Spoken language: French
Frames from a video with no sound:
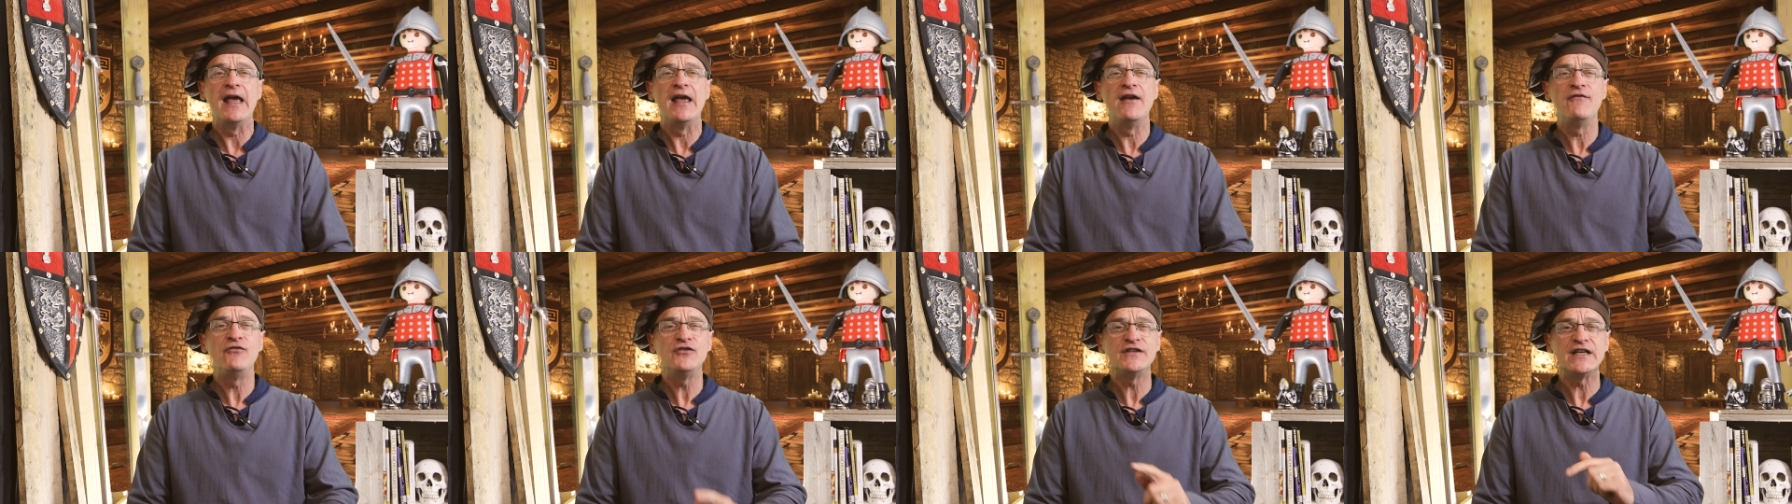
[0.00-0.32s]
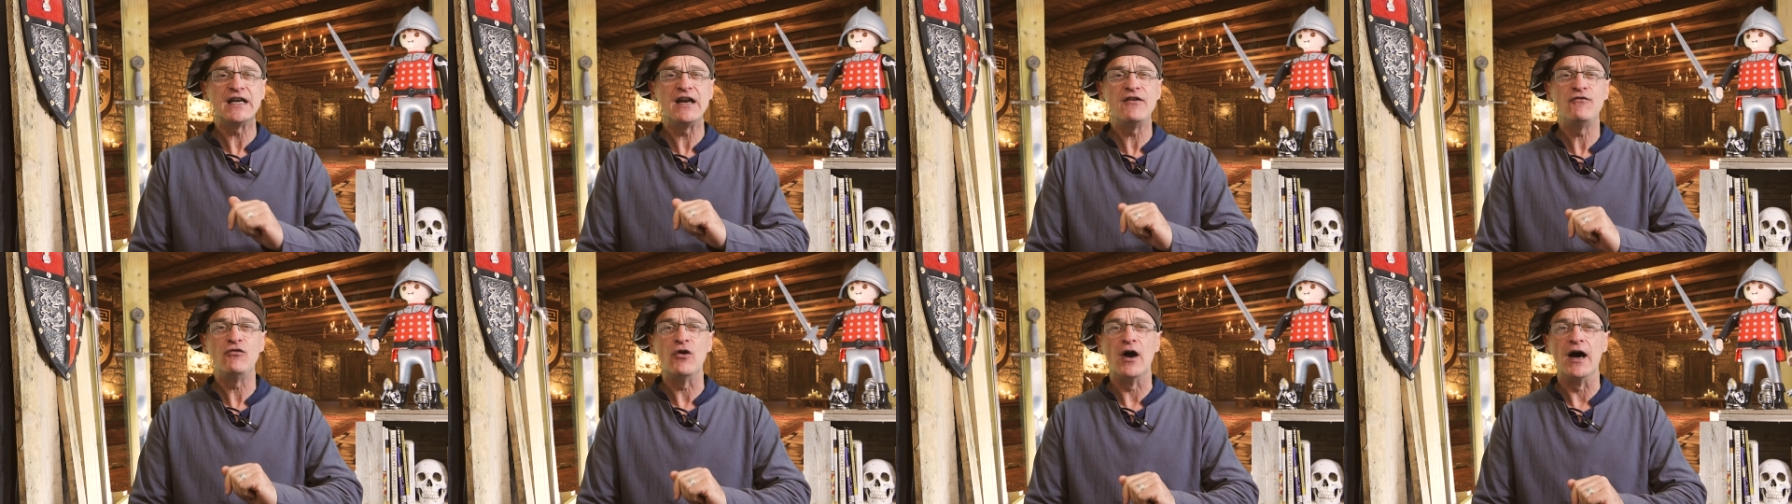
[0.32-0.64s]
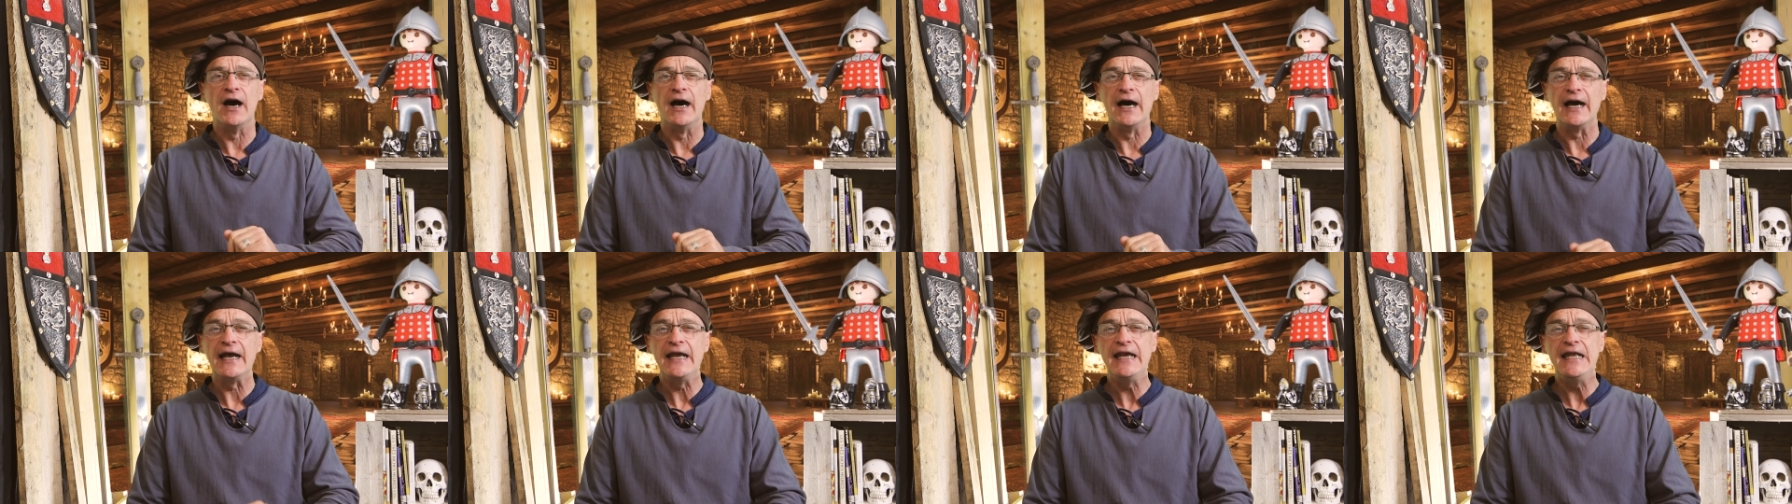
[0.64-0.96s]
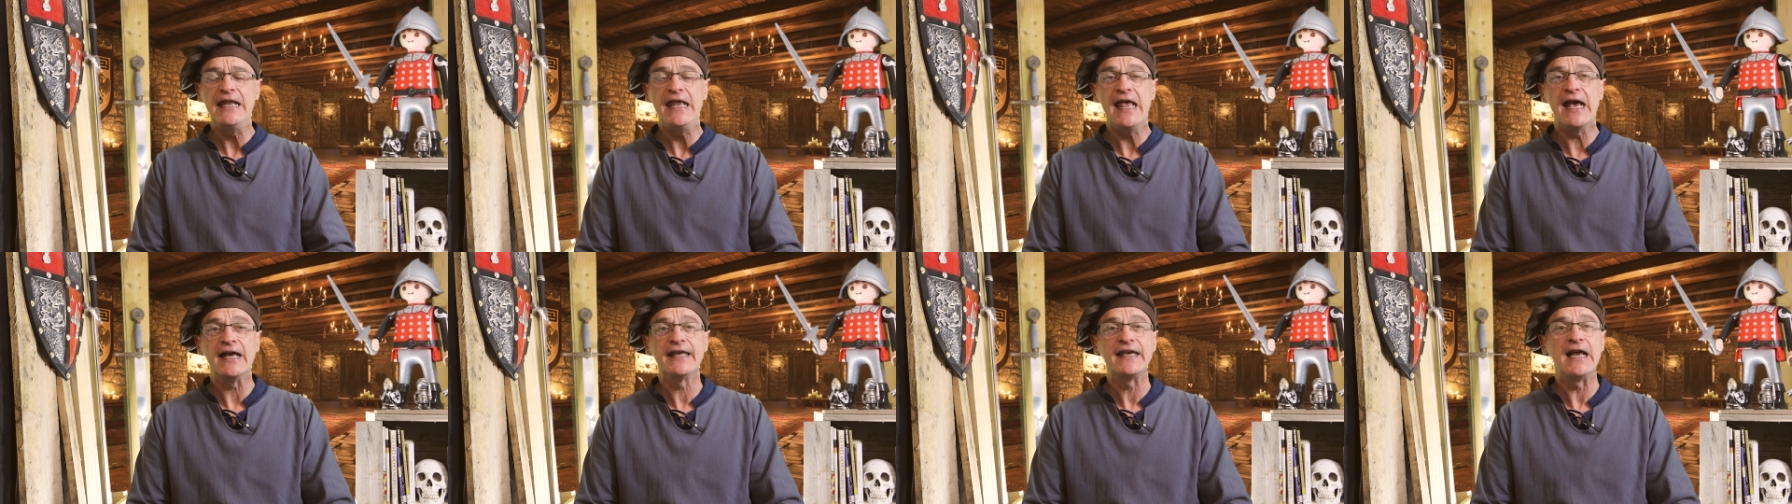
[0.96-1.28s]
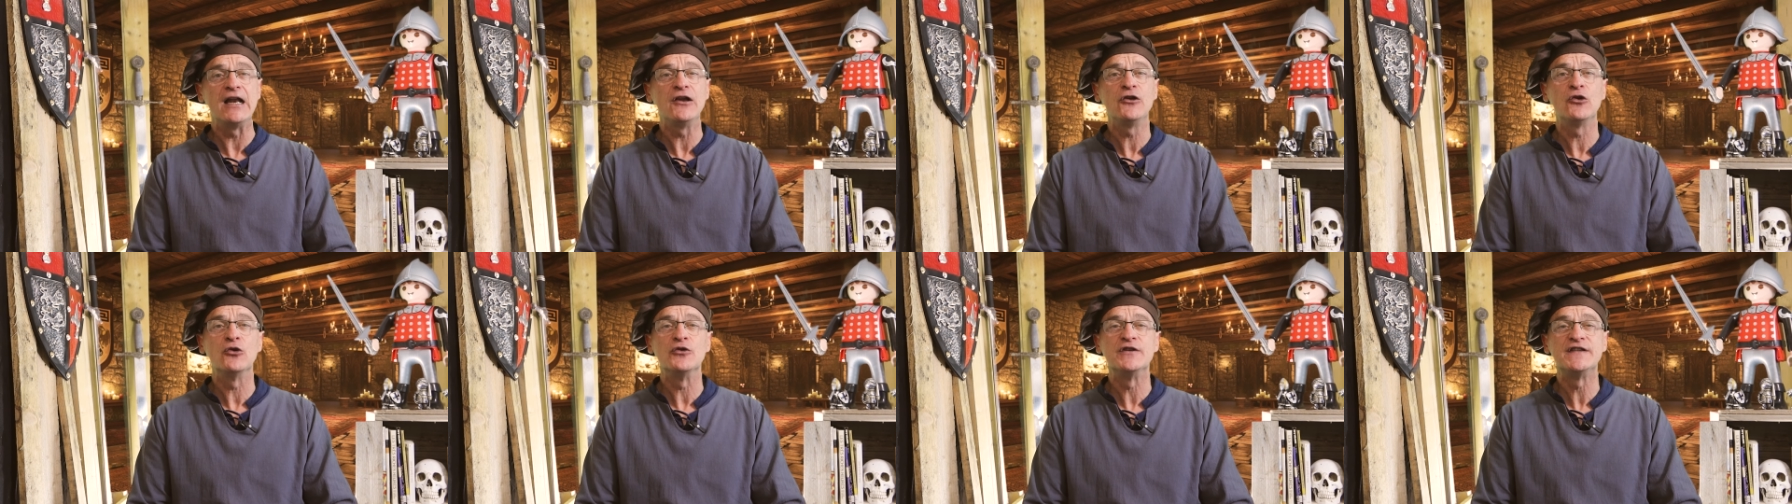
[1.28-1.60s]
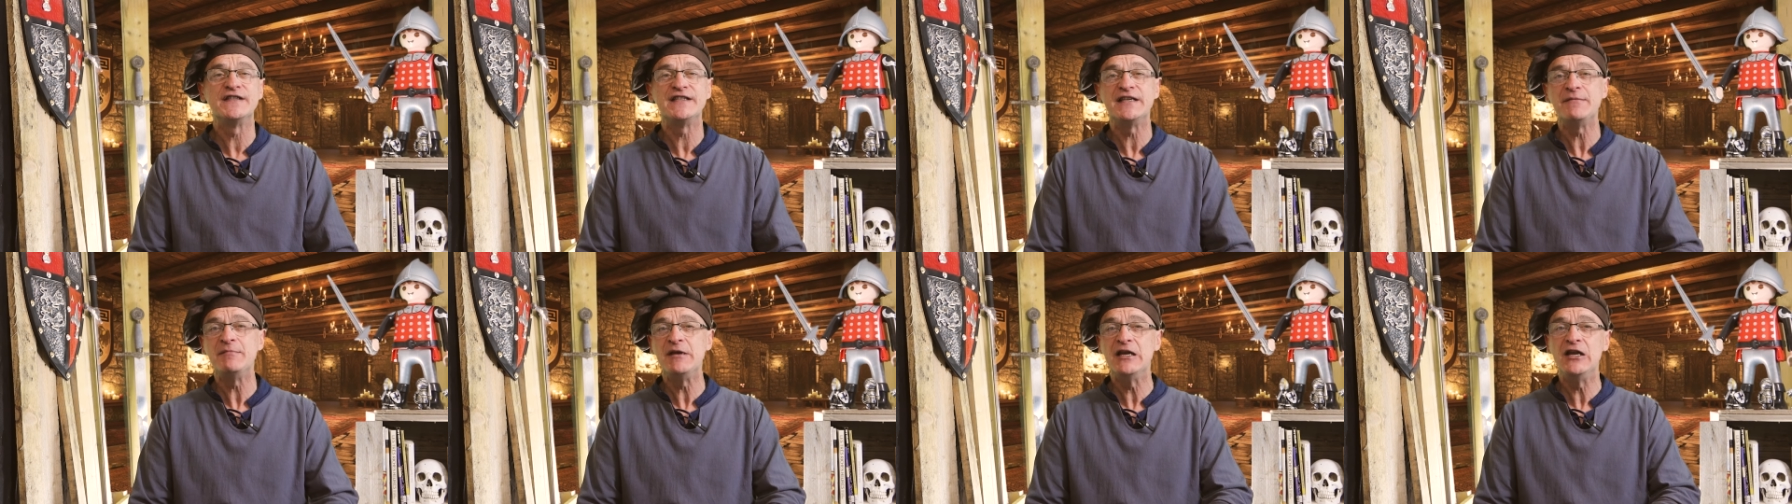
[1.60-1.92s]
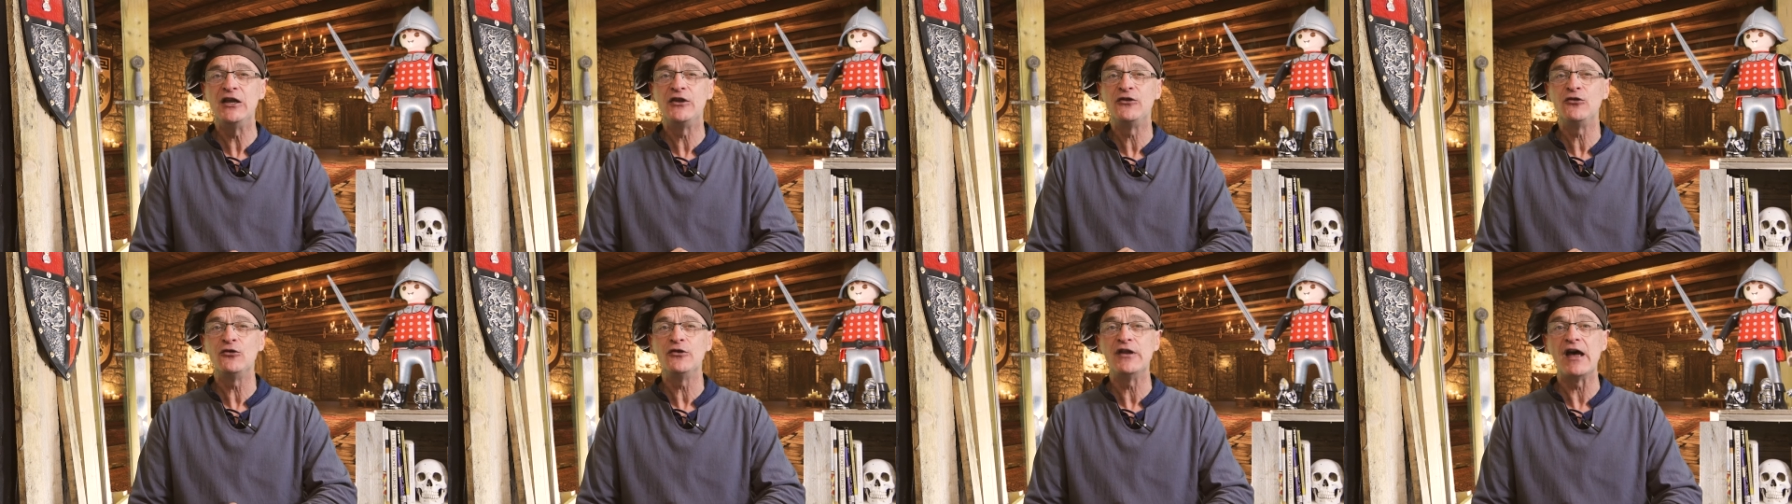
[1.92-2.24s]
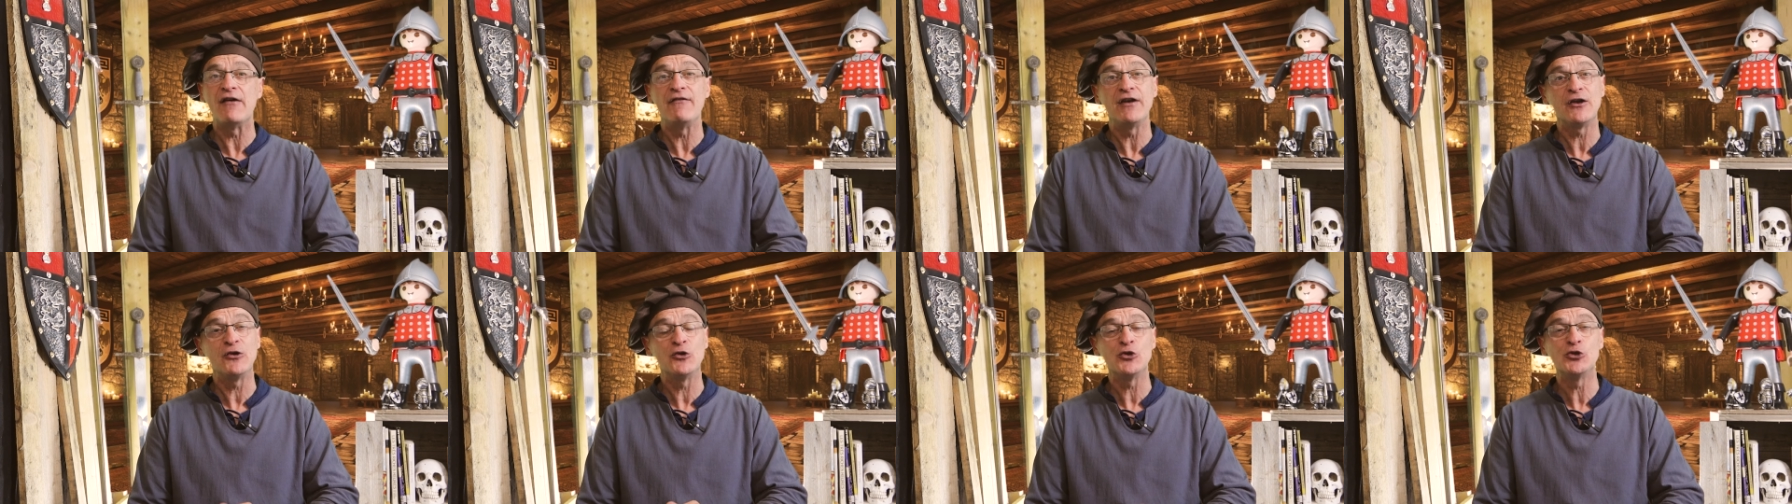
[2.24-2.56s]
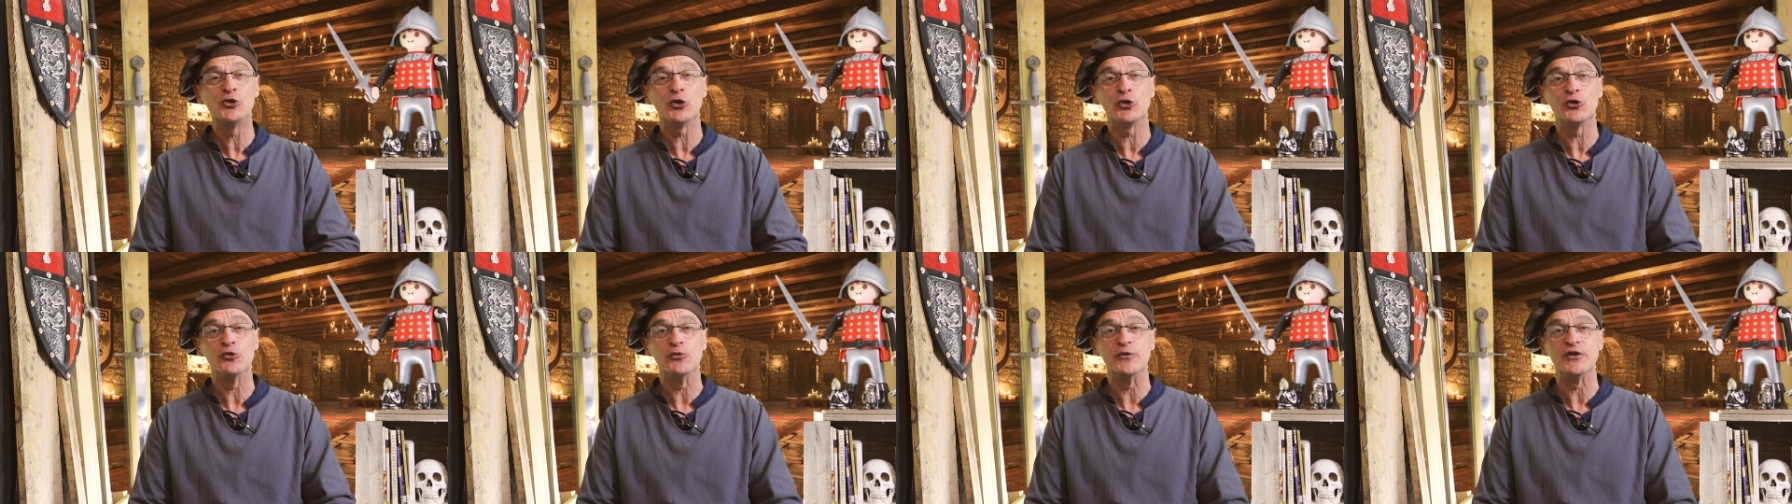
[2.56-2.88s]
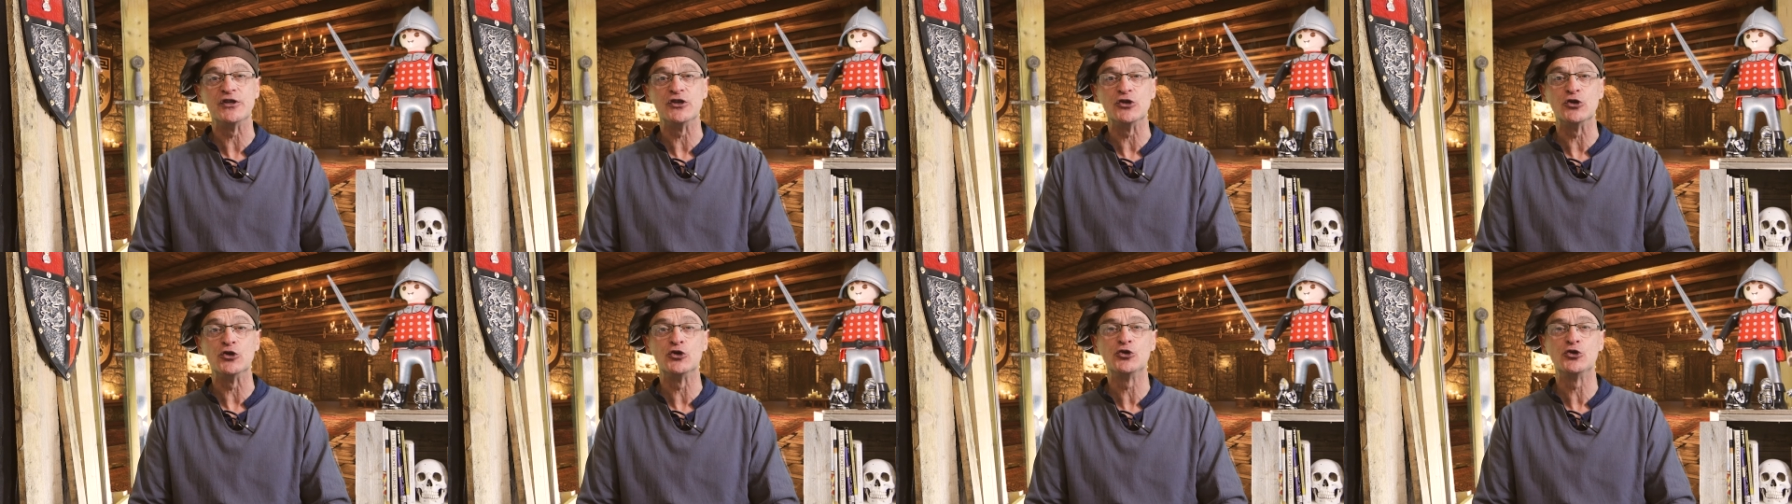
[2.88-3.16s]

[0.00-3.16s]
et vous allez voir, il y a quelques similitudes avec aujourd'hui.